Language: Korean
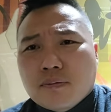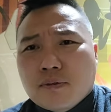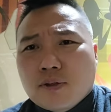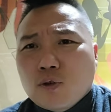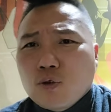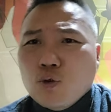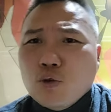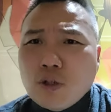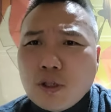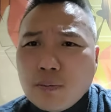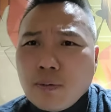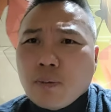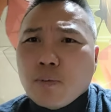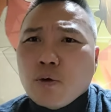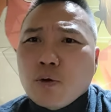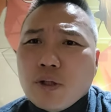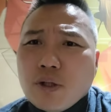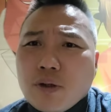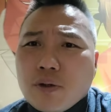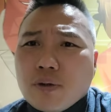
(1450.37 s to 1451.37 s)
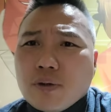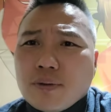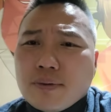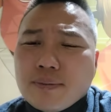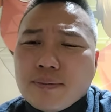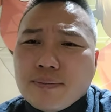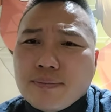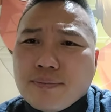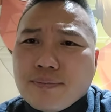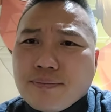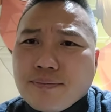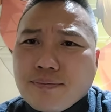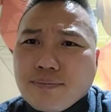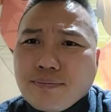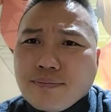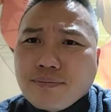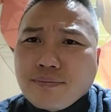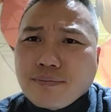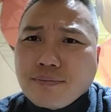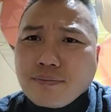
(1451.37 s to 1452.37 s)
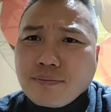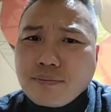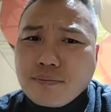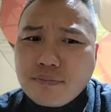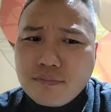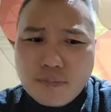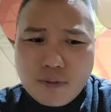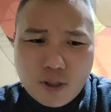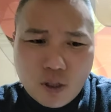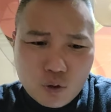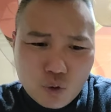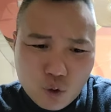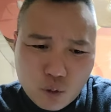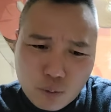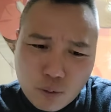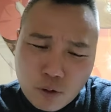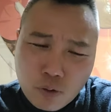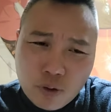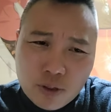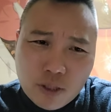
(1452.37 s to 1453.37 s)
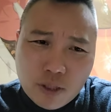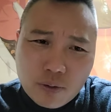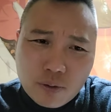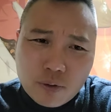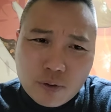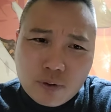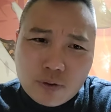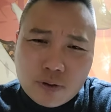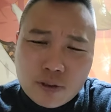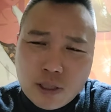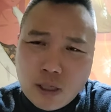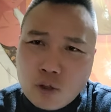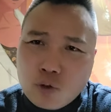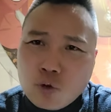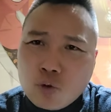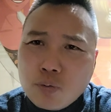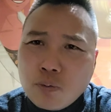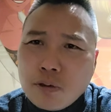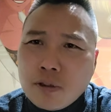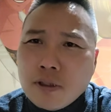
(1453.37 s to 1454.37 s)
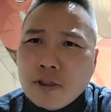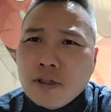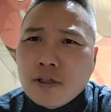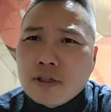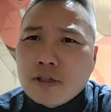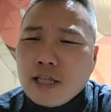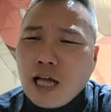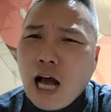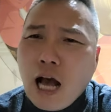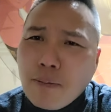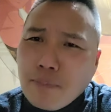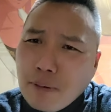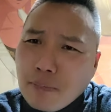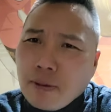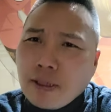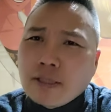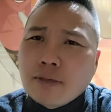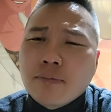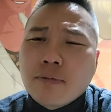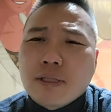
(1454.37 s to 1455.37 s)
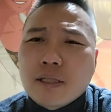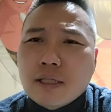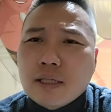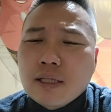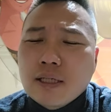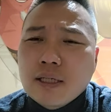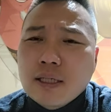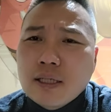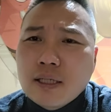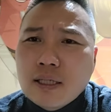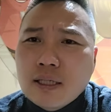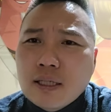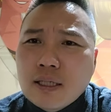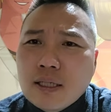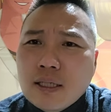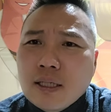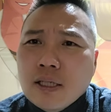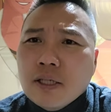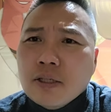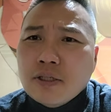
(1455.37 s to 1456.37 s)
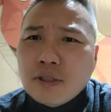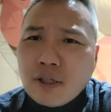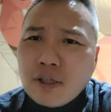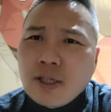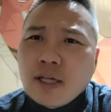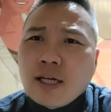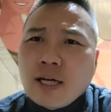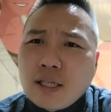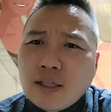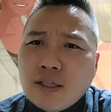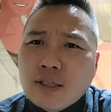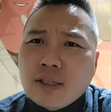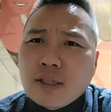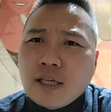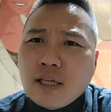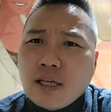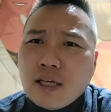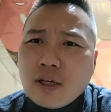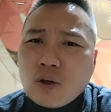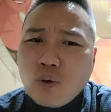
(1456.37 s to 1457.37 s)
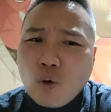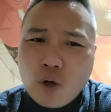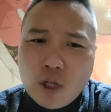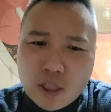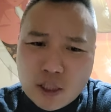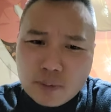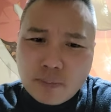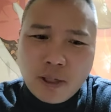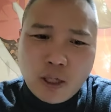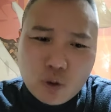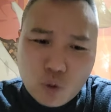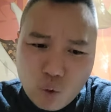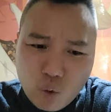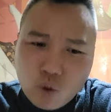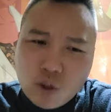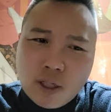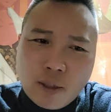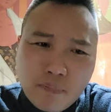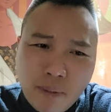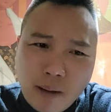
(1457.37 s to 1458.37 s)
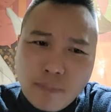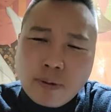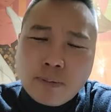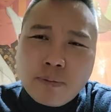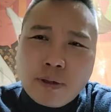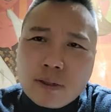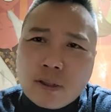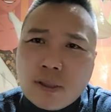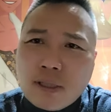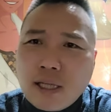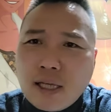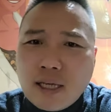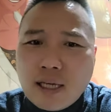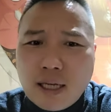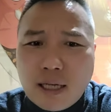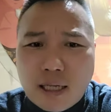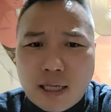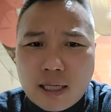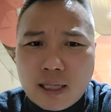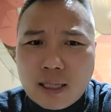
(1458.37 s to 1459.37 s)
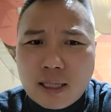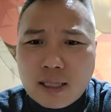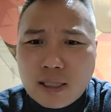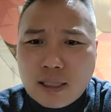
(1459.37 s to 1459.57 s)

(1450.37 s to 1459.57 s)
술 입에 못 대요. 술 먹고 있다고요? 제가 술 먹는 거 딱 한번 봤습니다. 첫날 갔을 때 고깃집에 가서 고기랑 밥을 먹는데